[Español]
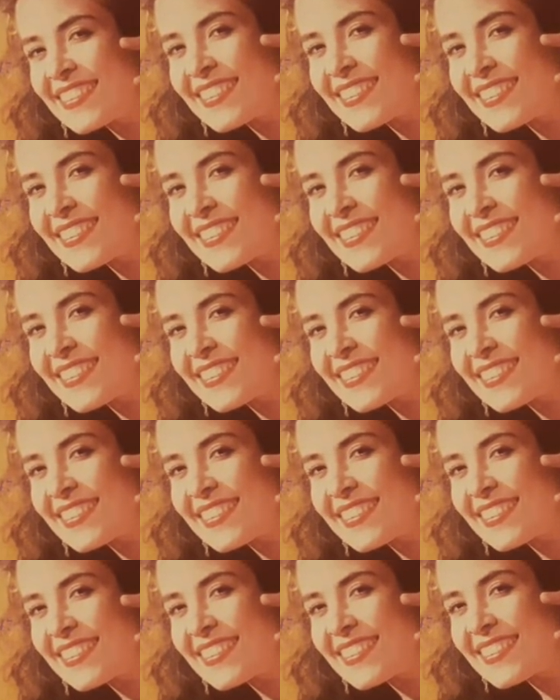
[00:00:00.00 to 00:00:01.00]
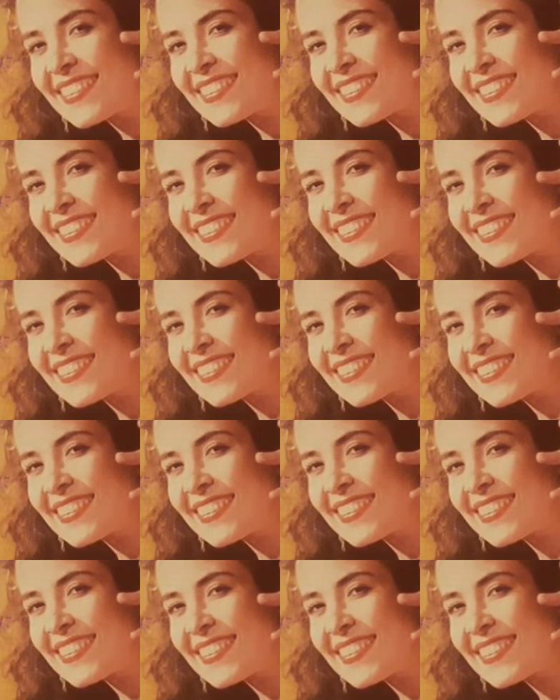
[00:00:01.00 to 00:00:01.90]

Eh, si me llevas contigo llorando,